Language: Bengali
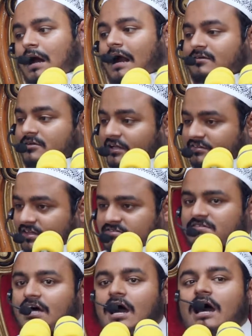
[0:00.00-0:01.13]
আটটা
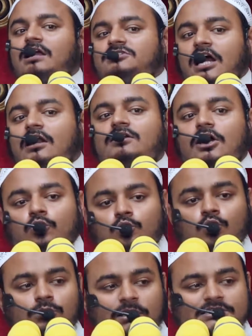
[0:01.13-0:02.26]
সেজদা আর চারটা
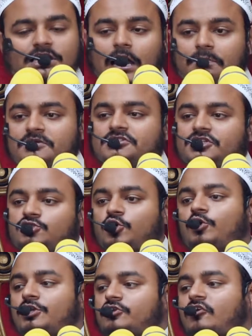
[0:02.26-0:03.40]
রুকুর মাঝে আপনি যে
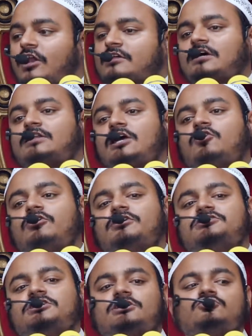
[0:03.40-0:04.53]
জোহরের সলাৎ আদায় করেন
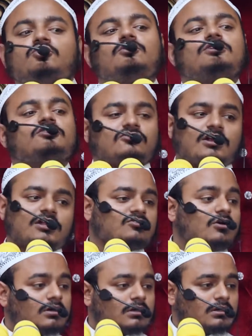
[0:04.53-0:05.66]
সেটা জোহরের সলাৎ
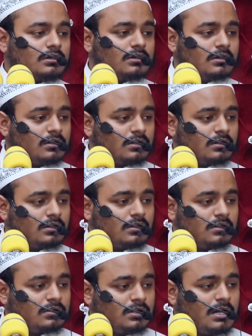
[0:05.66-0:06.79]
নয়
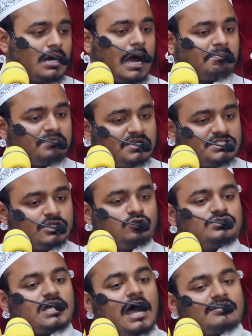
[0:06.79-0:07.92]
আপনি যে
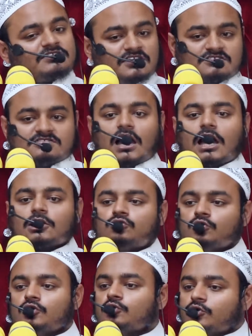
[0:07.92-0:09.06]
চার সেজদা আর
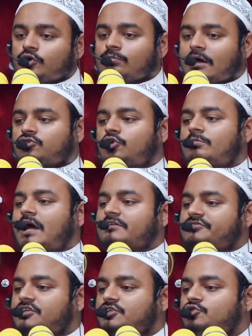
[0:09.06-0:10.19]
দুই রুকুর মাধ্যমে
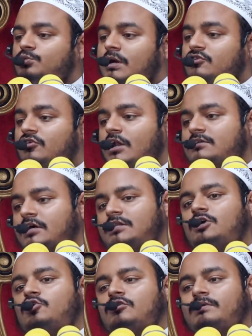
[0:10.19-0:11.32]
আজকে যে জুমার সলাৎ
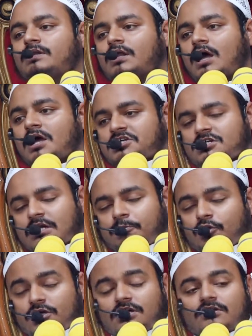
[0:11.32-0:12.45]
আদায় করবেন সেটা
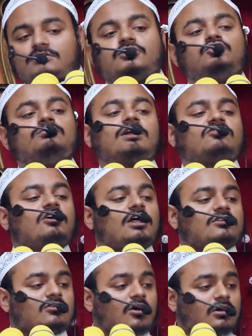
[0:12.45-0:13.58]
প্রকৃতার্থে জুমার
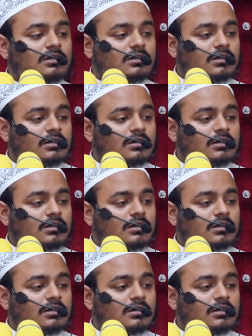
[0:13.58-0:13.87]
সলাৎ নয়